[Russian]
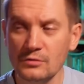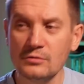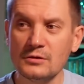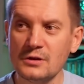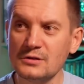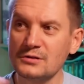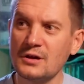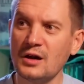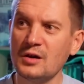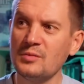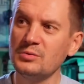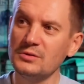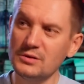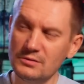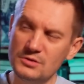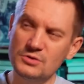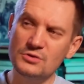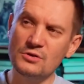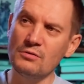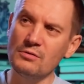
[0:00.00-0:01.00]
Но у нас как бы
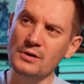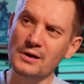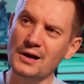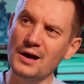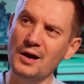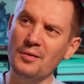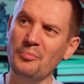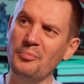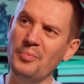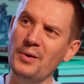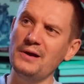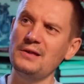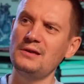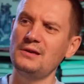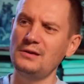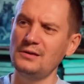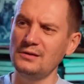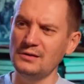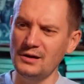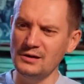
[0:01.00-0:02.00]
новичковой
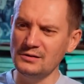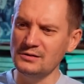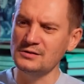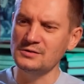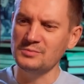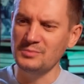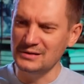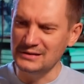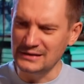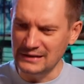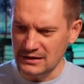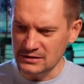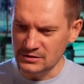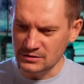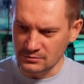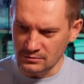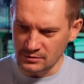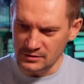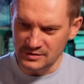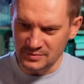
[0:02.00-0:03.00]
компании, и на это смотрели
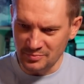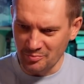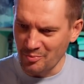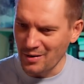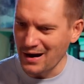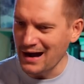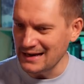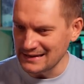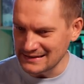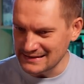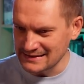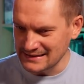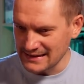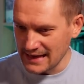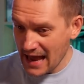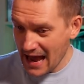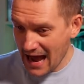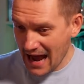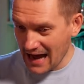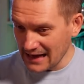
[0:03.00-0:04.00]
сквозь пальцы.